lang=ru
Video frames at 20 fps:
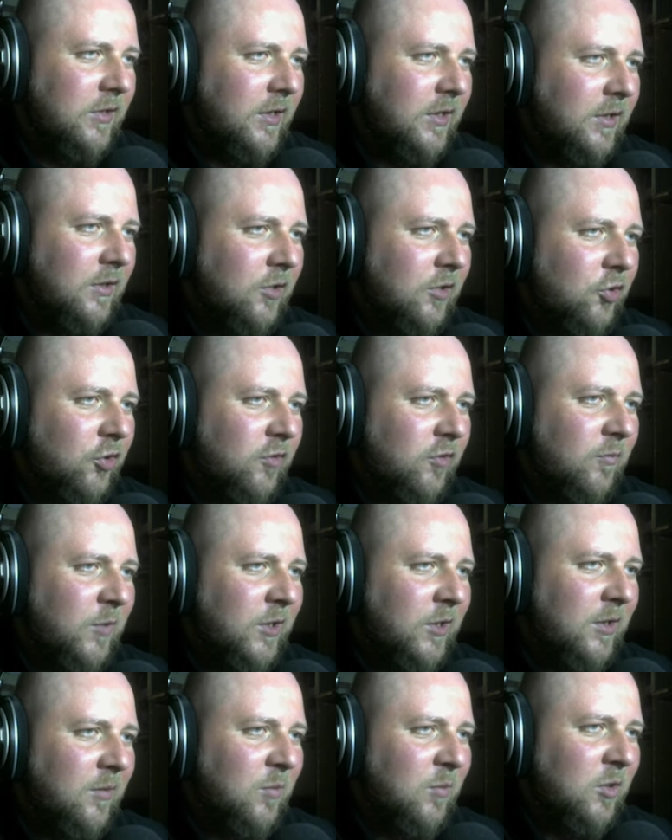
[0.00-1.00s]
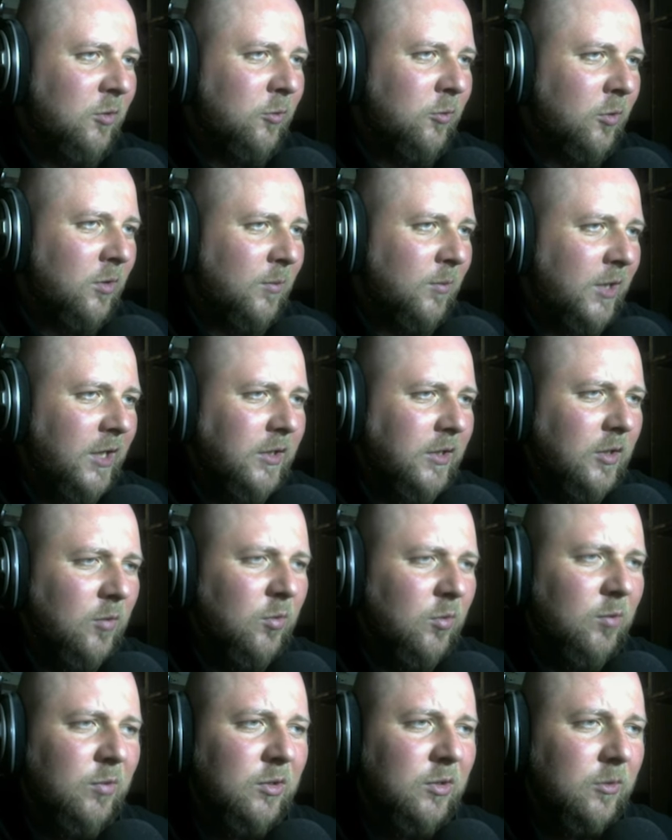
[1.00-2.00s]
Теперь дышит в меня ментолом. А я не
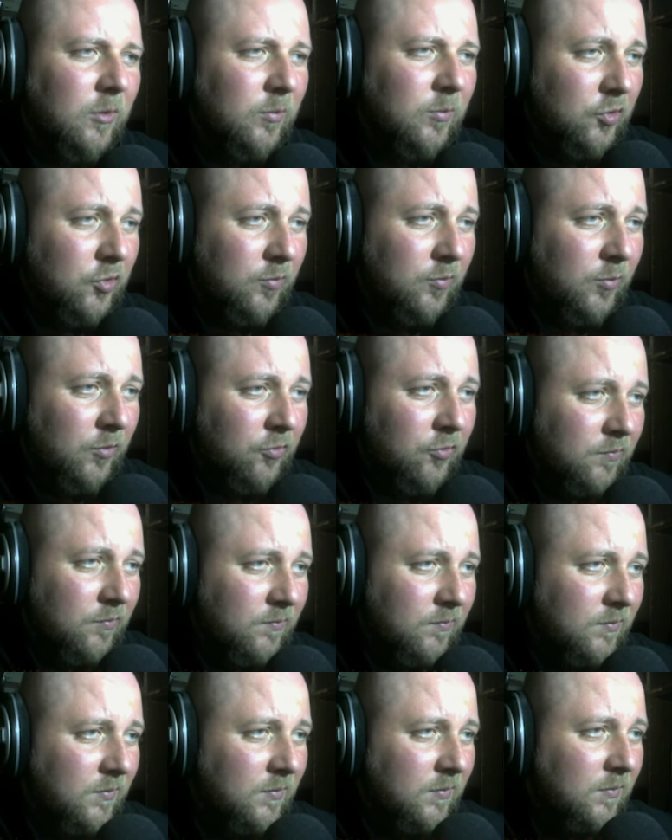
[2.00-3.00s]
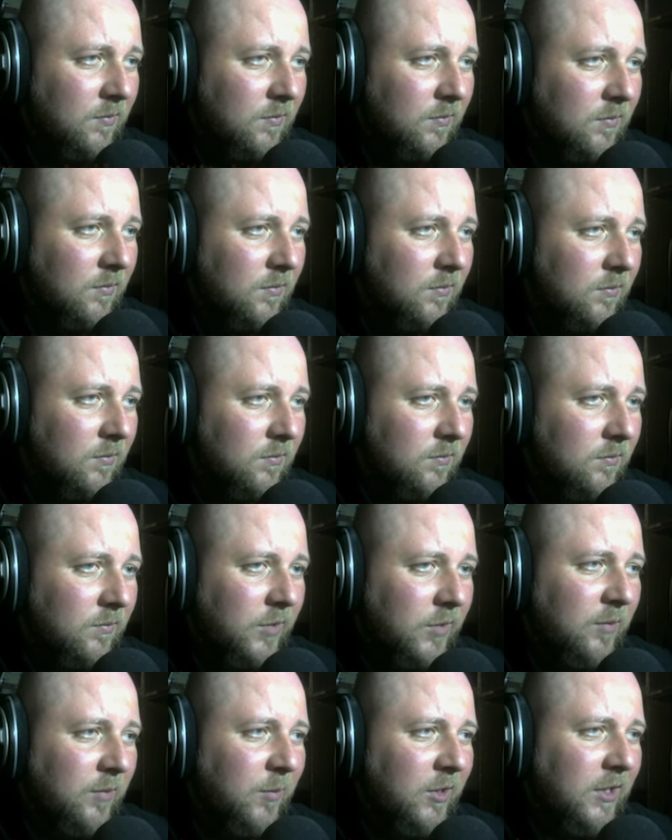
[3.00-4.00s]
люблю ментол, между прочим.
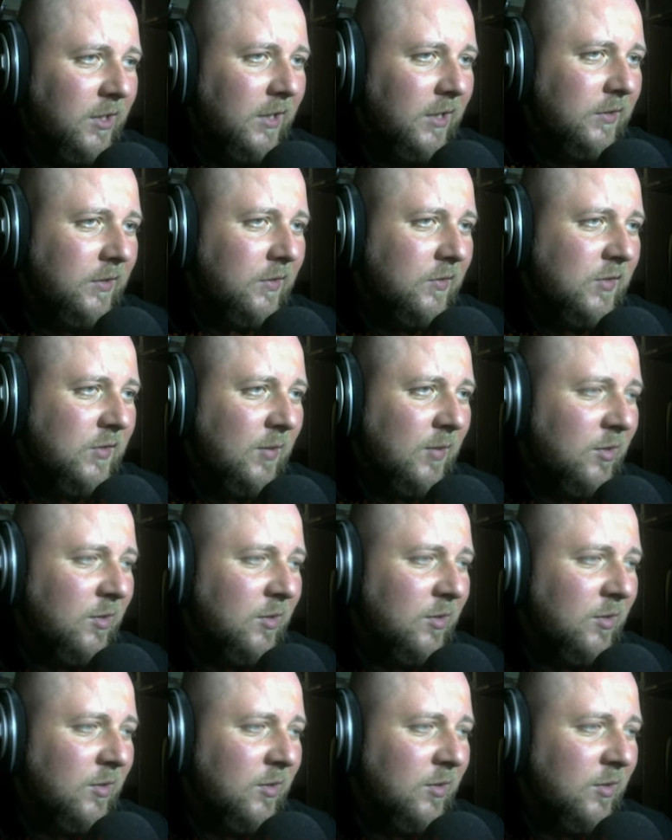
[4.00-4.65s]
Меня напрягает этот